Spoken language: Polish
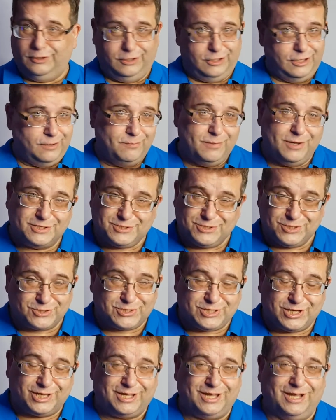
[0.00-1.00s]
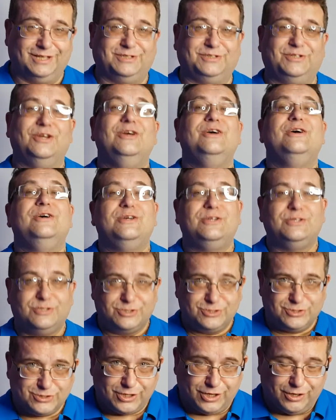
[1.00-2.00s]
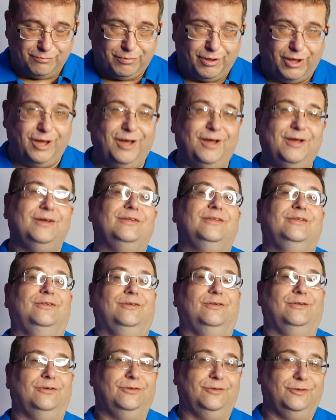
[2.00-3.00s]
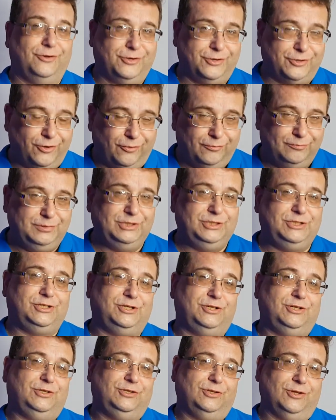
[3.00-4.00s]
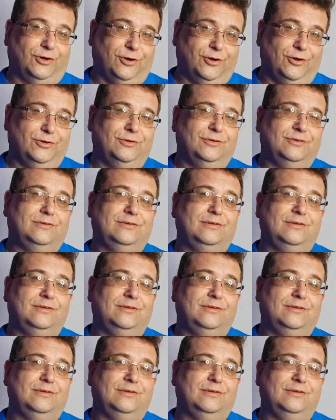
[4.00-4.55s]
Nie ma co czekać trzeba robić to,